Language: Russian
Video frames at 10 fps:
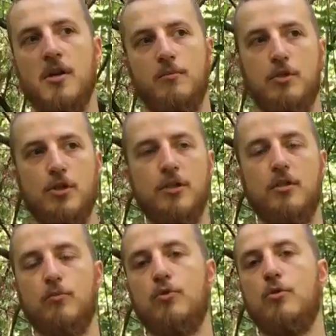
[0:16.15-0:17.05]
пришли к
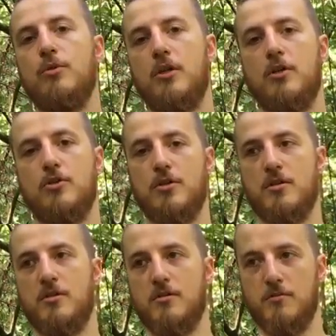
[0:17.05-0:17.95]
тому, что, мне
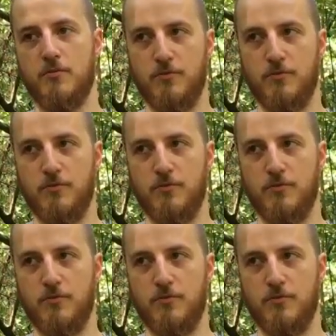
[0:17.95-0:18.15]
кажется,